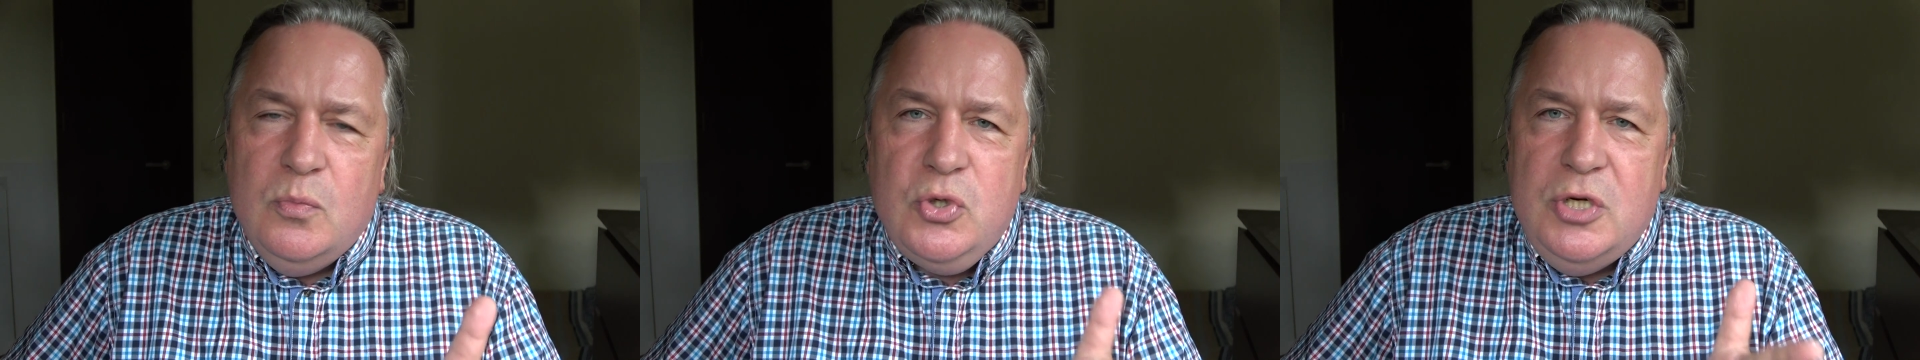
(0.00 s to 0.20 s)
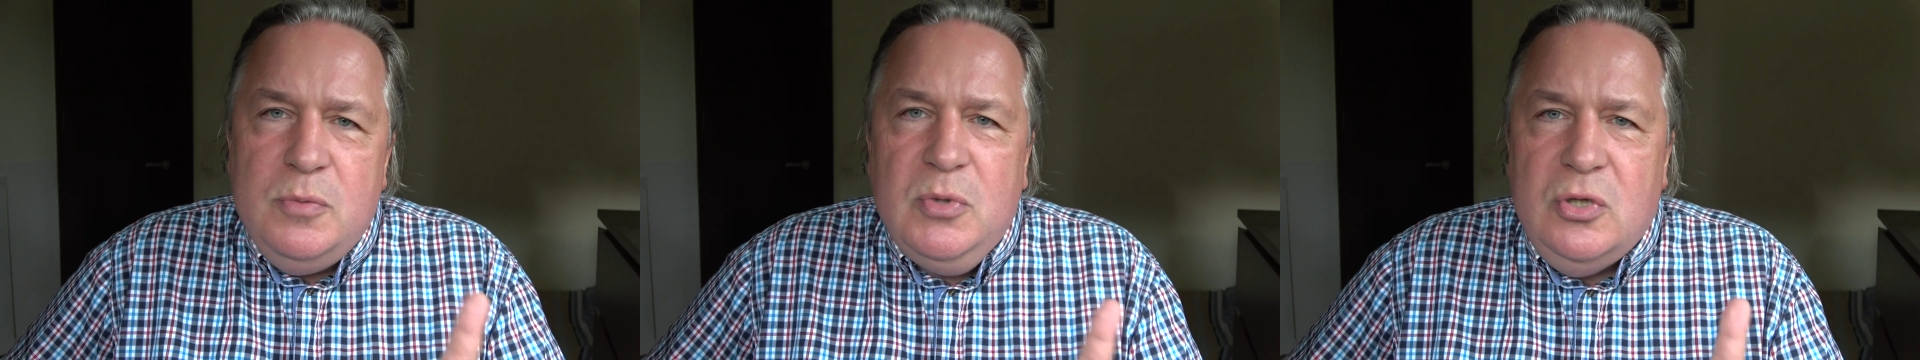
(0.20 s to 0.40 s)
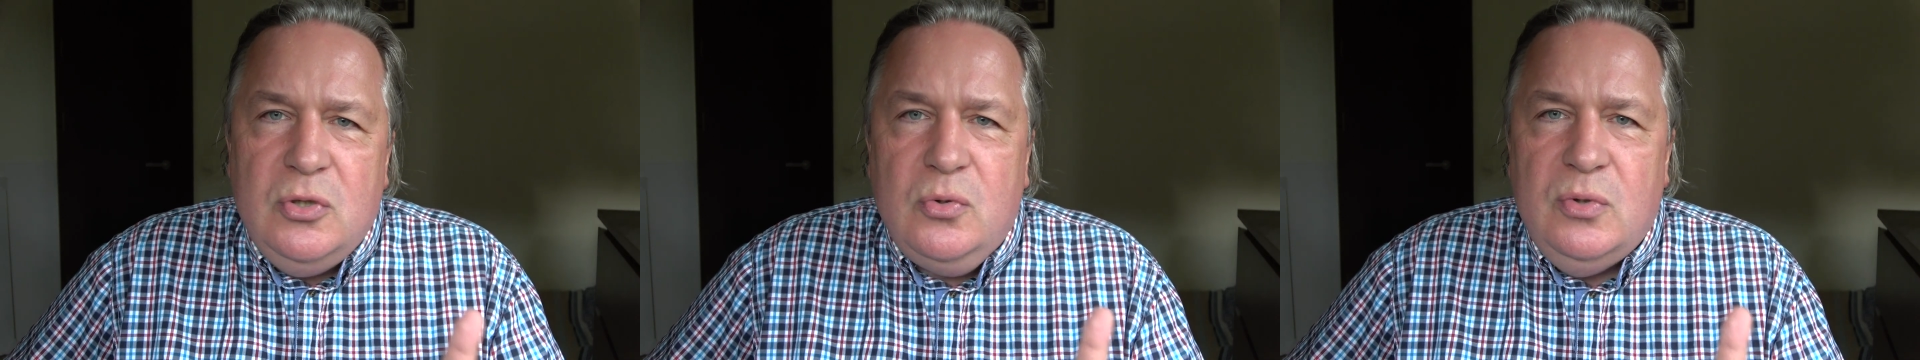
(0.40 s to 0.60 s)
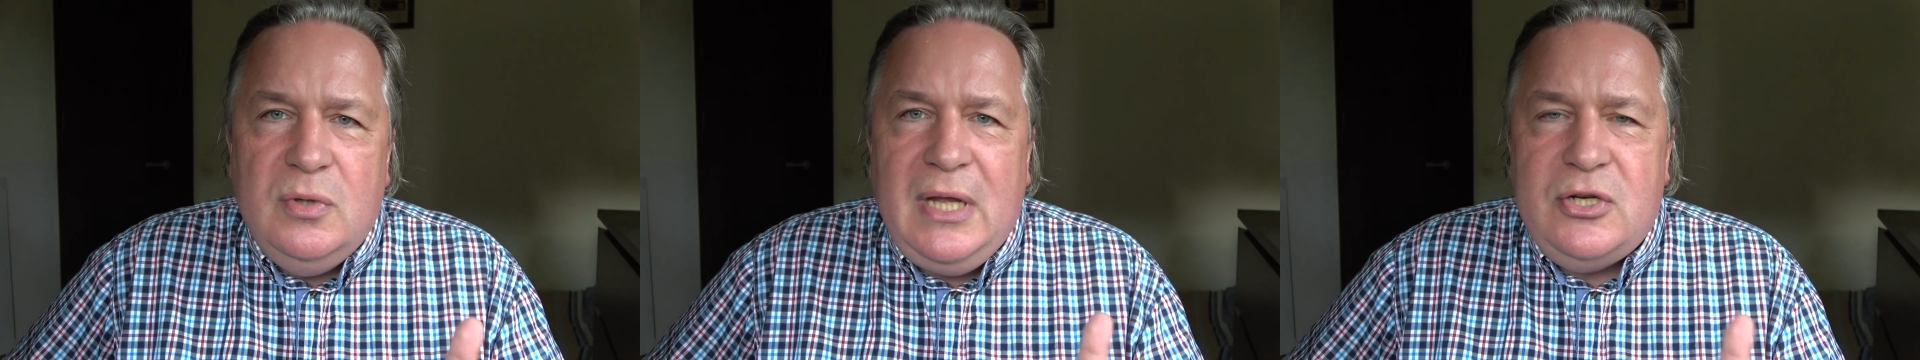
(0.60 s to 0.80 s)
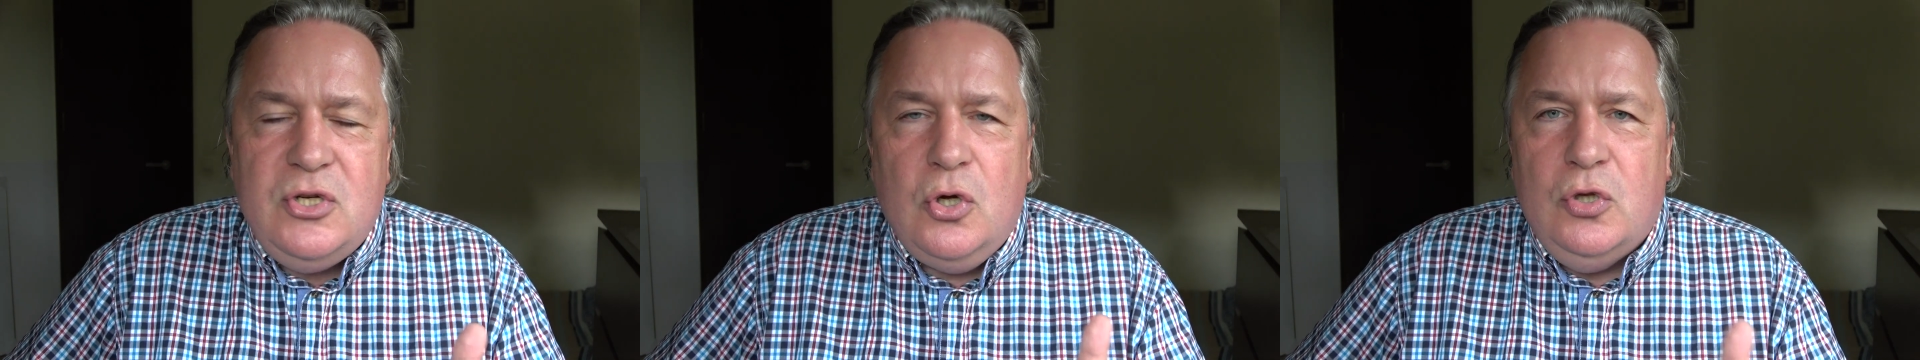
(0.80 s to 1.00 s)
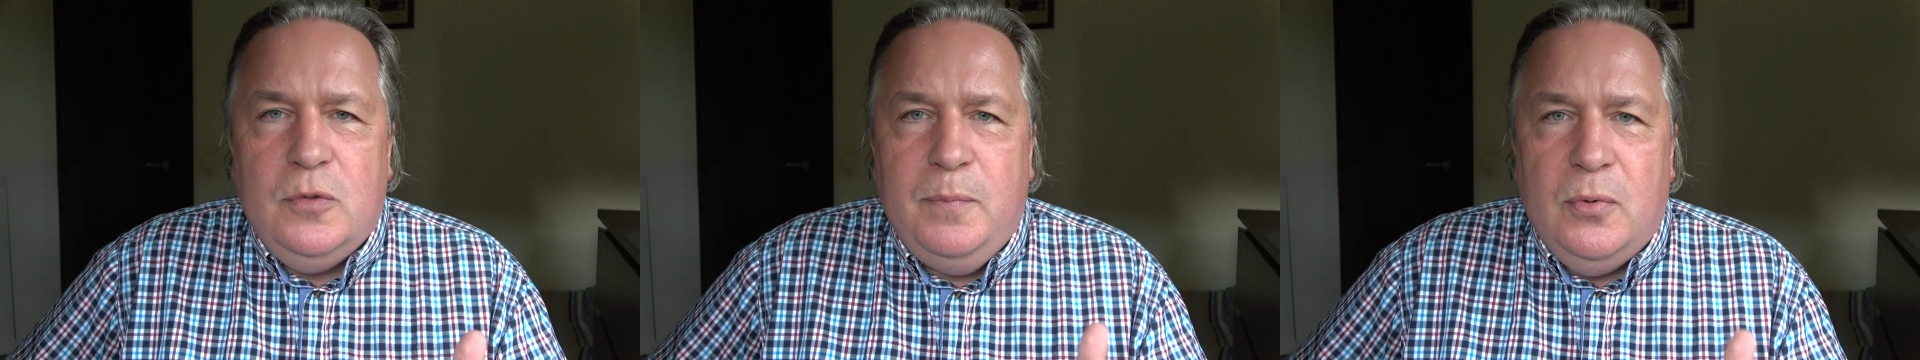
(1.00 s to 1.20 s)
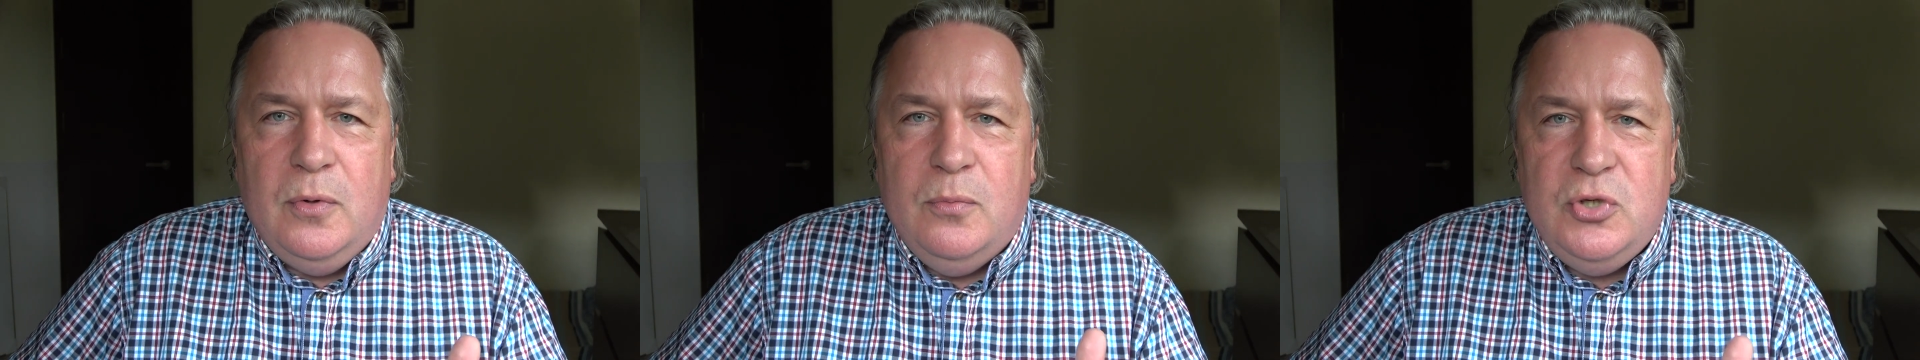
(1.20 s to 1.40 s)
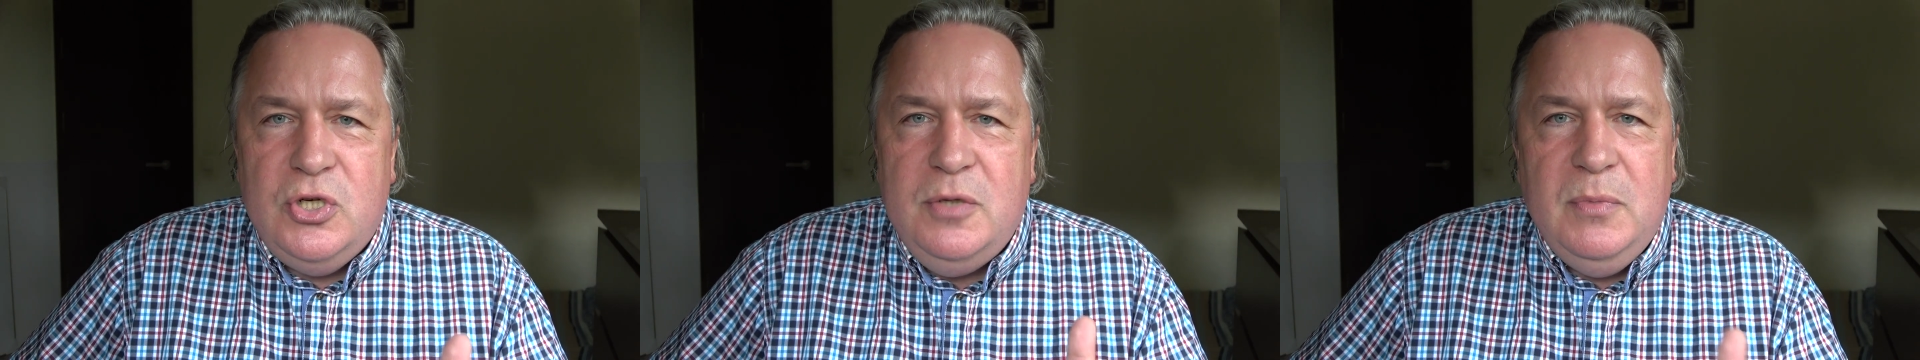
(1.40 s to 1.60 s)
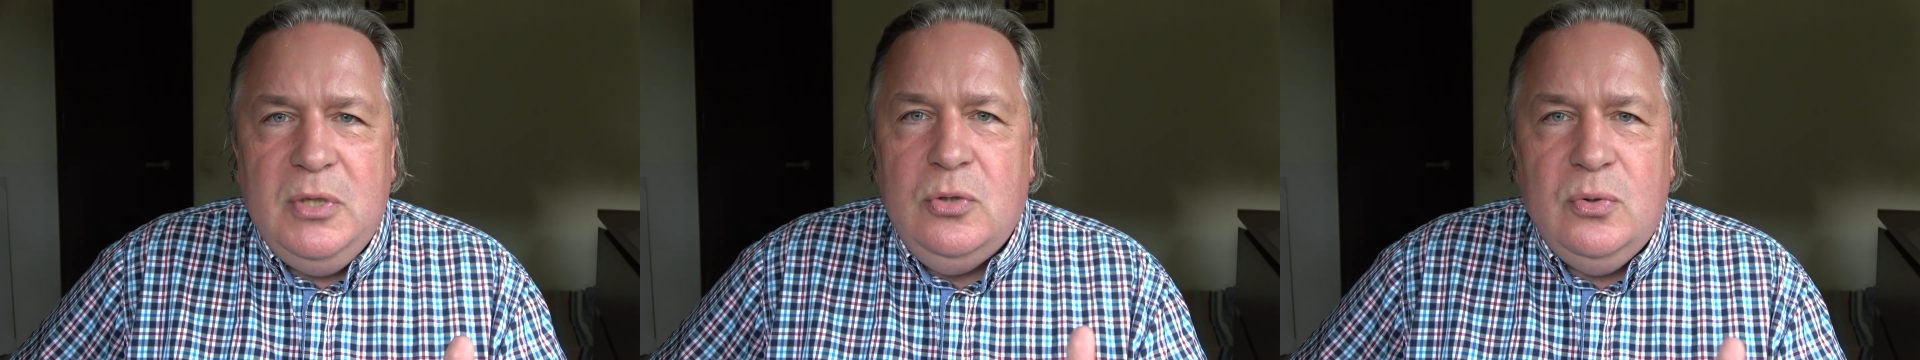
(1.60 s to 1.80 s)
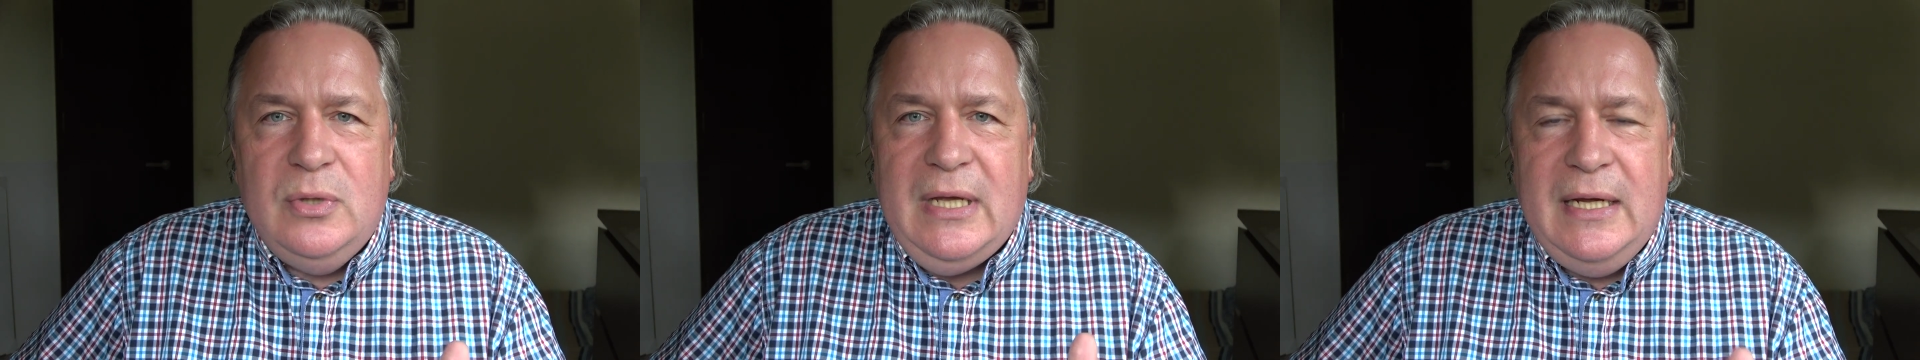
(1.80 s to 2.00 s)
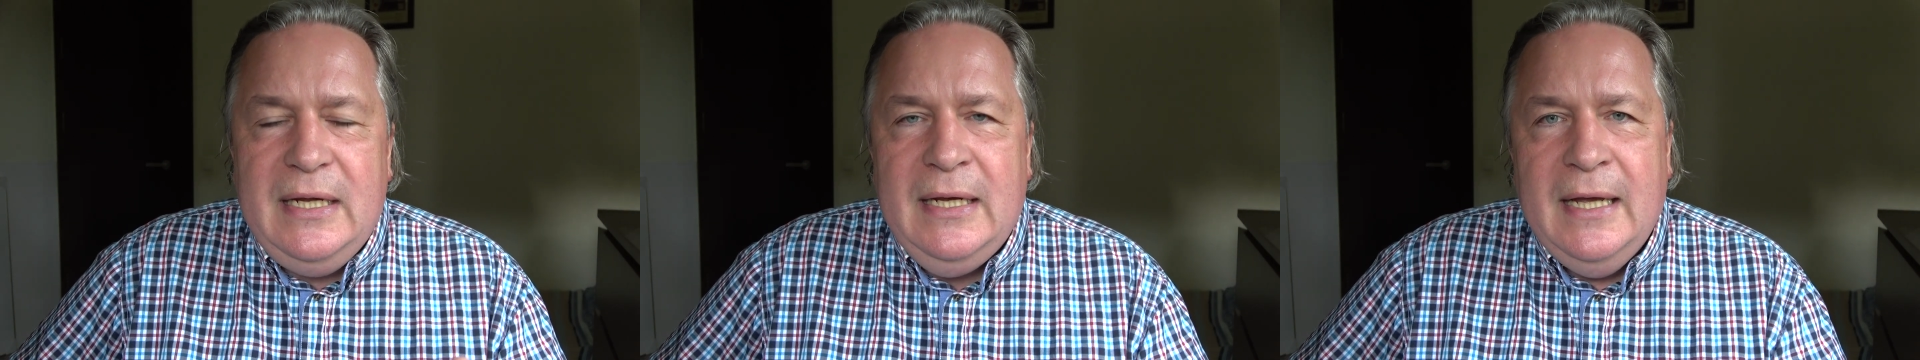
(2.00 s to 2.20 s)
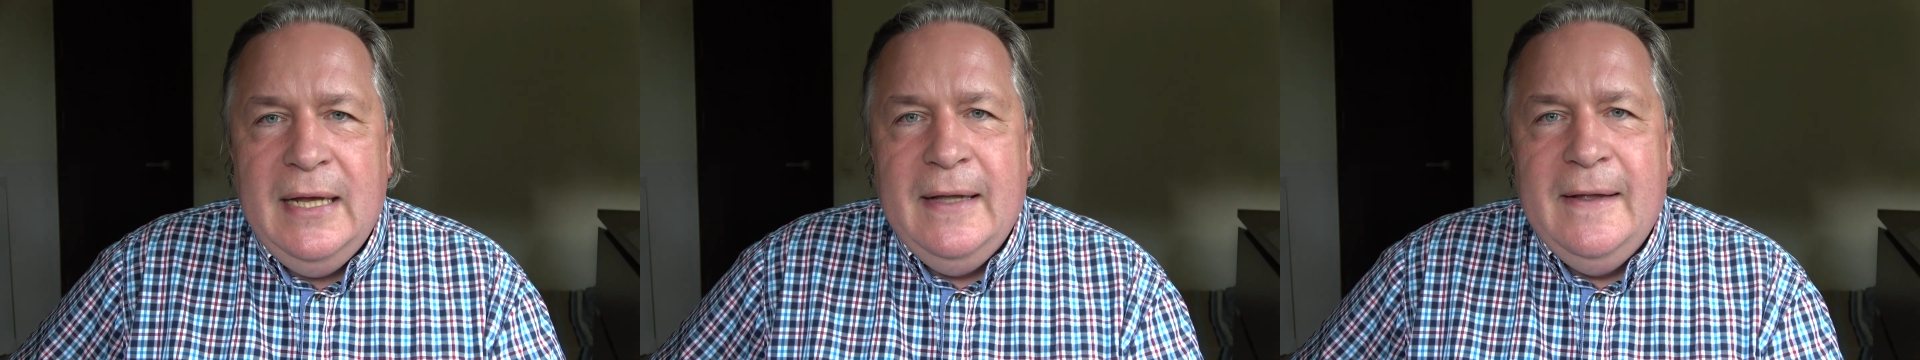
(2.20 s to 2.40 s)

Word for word: musimy tu dać odpór, musimy tutaj